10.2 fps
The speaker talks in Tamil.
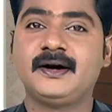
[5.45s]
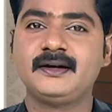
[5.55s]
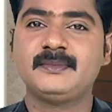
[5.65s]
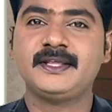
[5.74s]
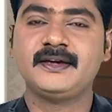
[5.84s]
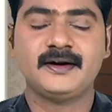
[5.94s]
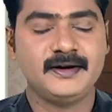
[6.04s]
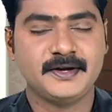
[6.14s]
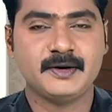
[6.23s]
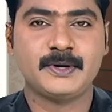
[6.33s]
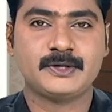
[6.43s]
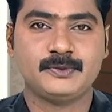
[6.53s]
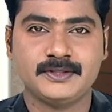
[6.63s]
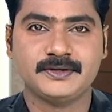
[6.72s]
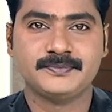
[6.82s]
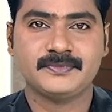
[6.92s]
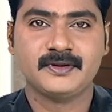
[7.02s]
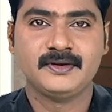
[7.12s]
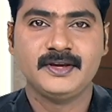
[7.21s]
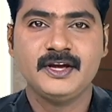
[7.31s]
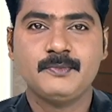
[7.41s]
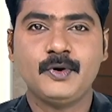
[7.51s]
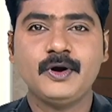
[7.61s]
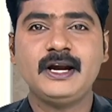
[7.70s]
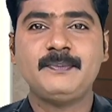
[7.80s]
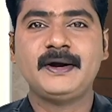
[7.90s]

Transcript: அனுமதி அளிக்கப்பட்டுள்ளது பொங்கல்